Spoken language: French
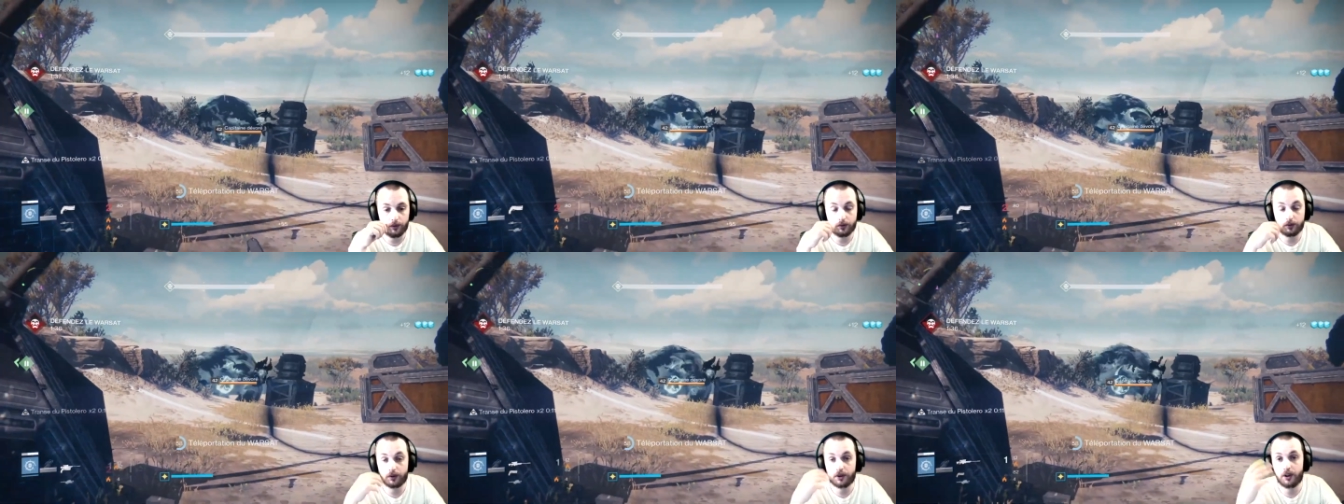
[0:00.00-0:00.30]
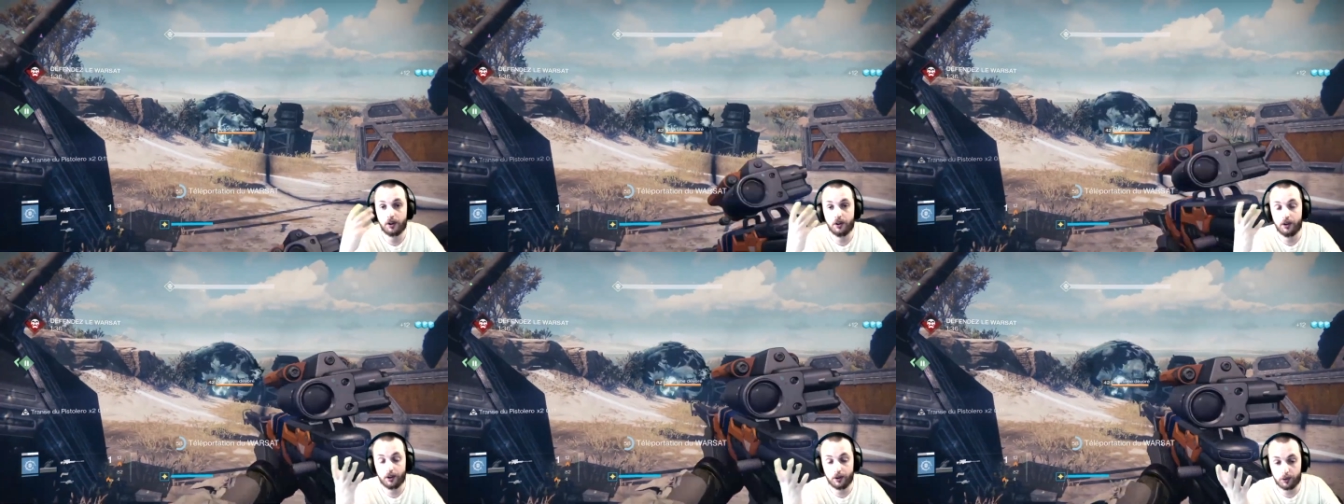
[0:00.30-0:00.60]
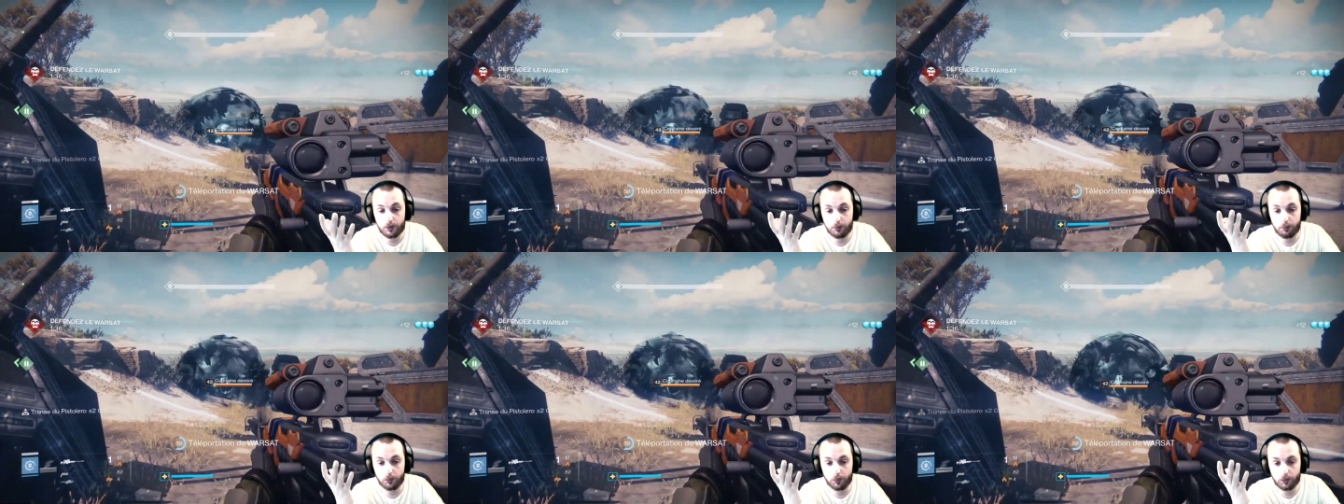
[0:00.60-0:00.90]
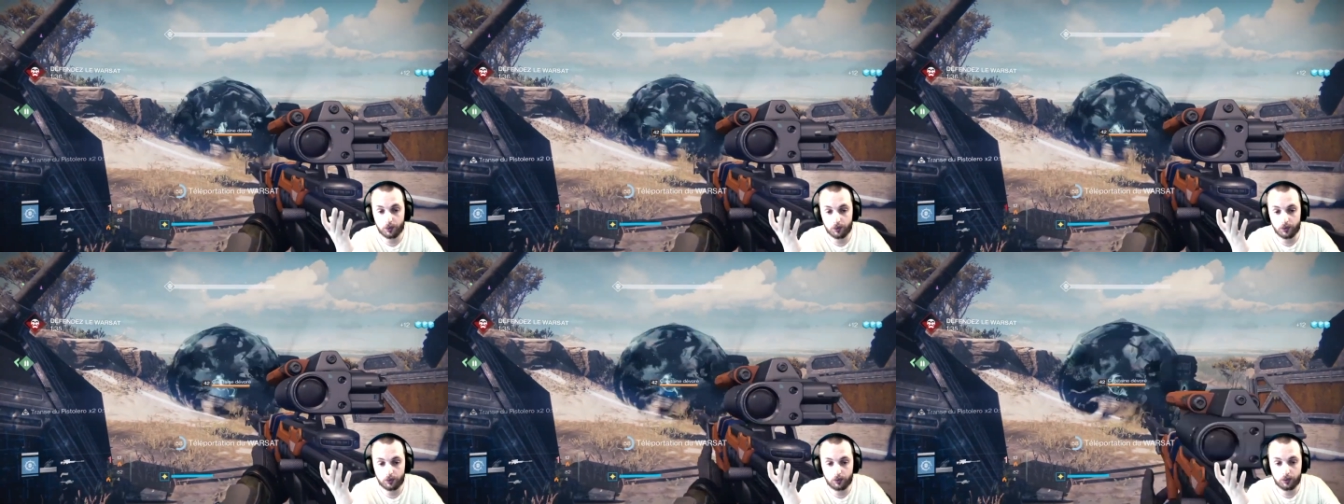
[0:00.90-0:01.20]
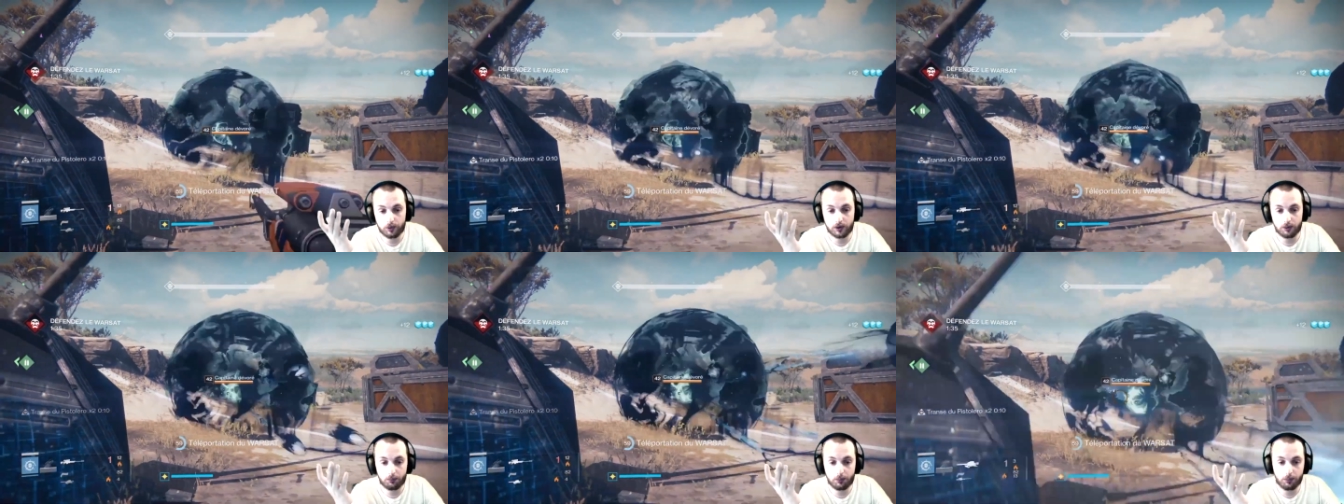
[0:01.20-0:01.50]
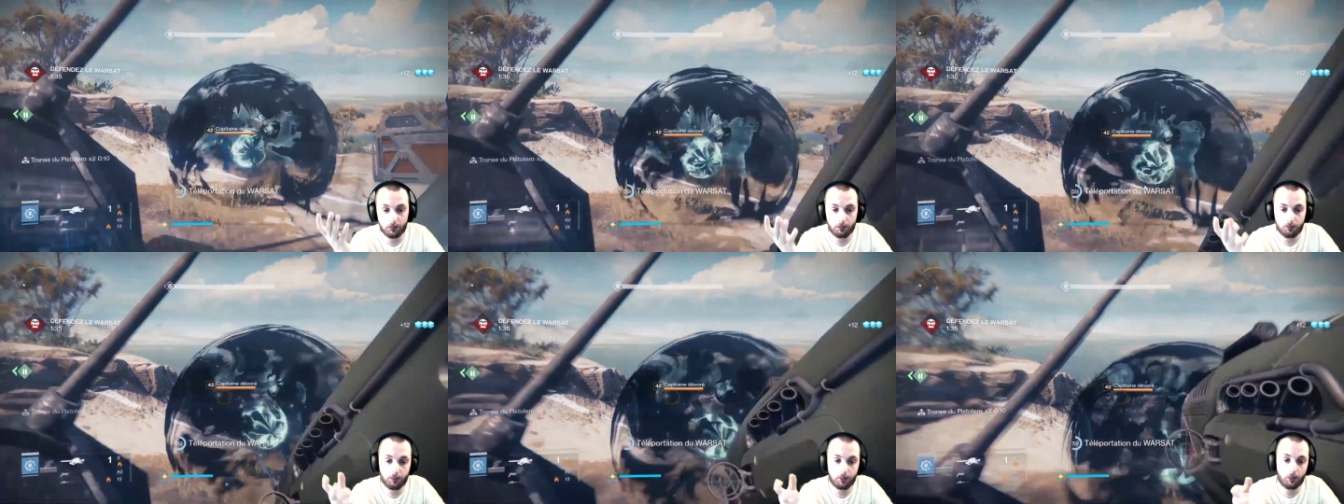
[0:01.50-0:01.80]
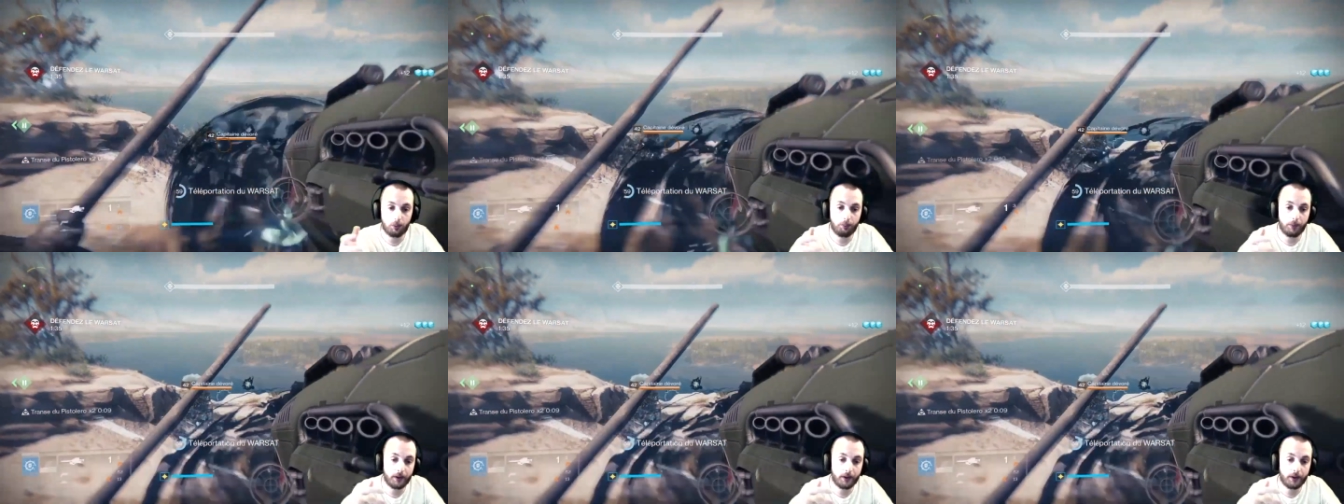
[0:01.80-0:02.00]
quand j'ai du monde, tout simplement pour